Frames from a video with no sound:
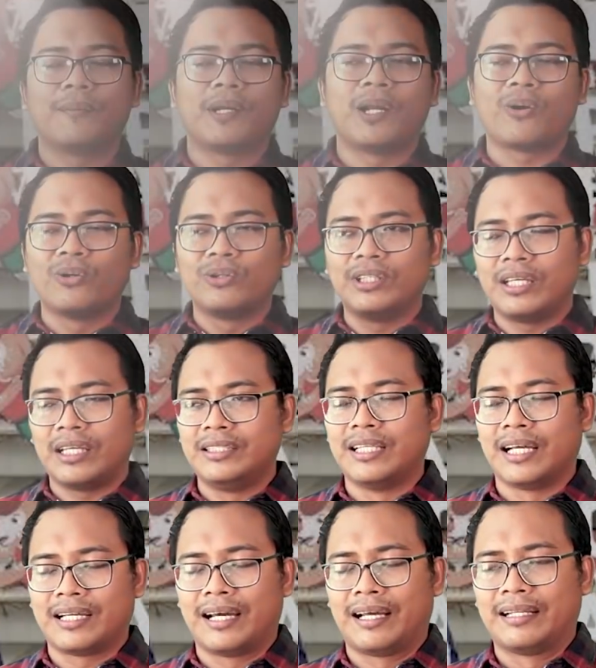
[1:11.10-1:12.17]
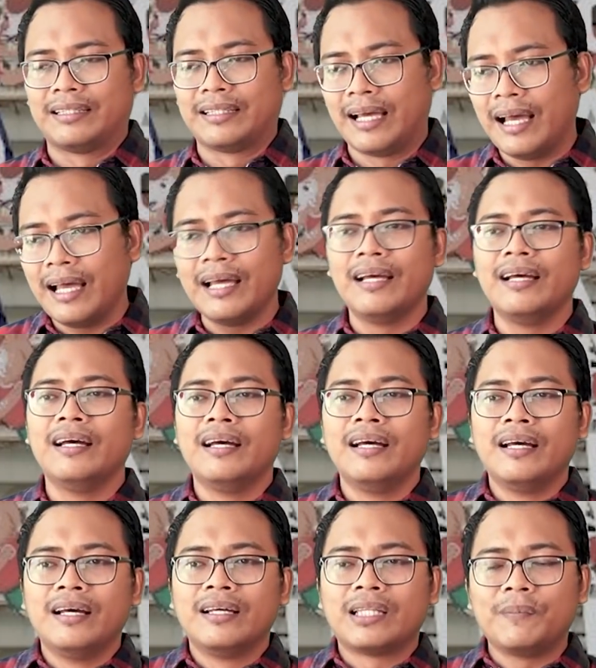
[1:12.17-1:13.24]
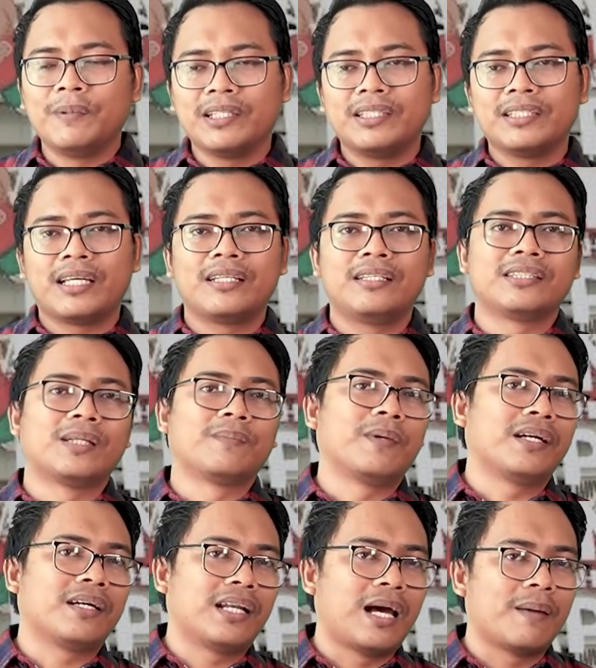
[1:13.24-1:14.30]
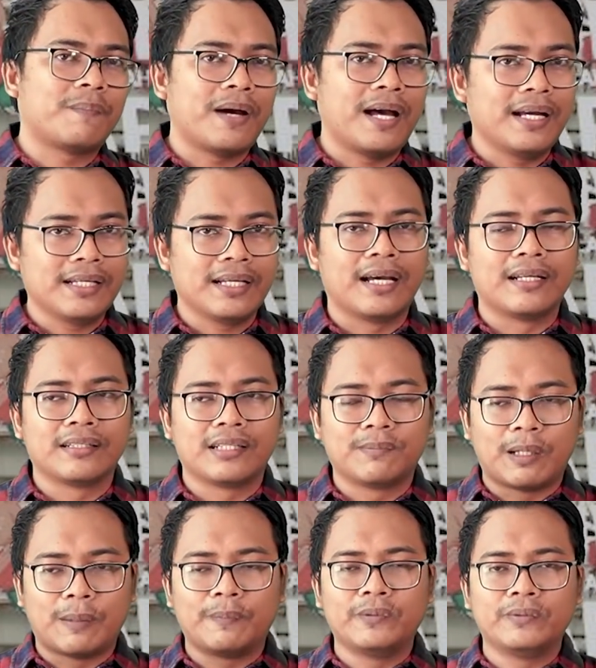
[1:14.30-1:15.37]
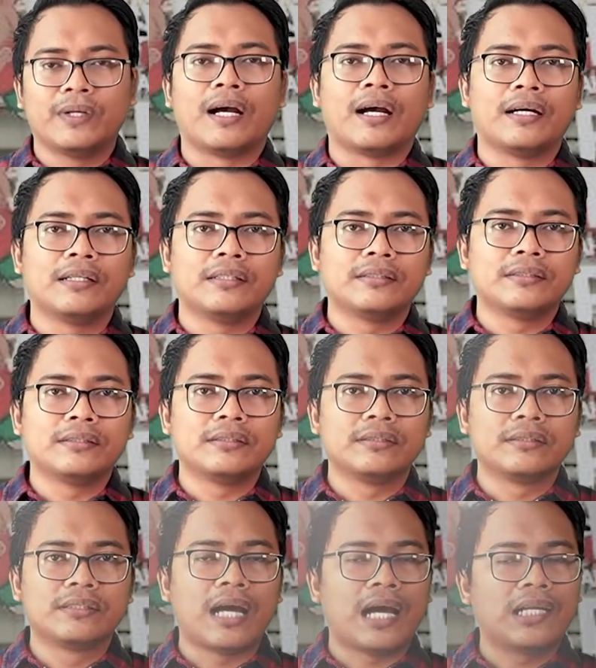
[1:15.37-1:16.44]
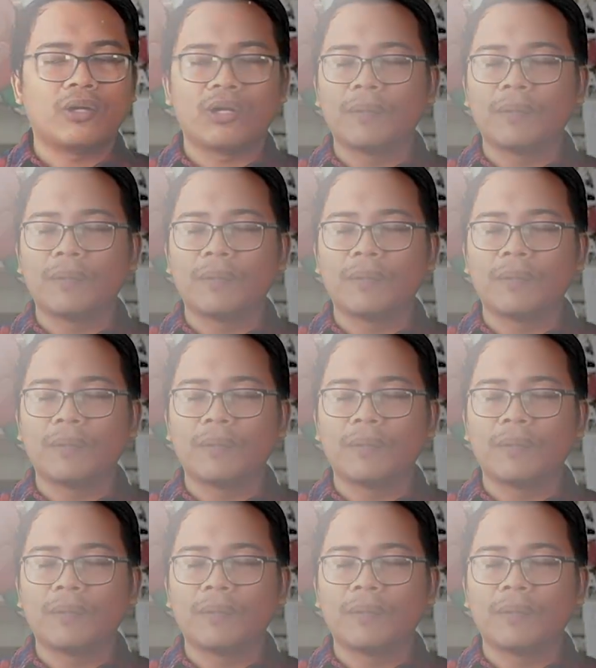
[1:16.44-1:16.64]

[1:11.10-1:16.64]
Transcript: ya, kepada kontingen Jakarta. Tapi ketika dia sampai ke lapangan ke Papua, nggak ada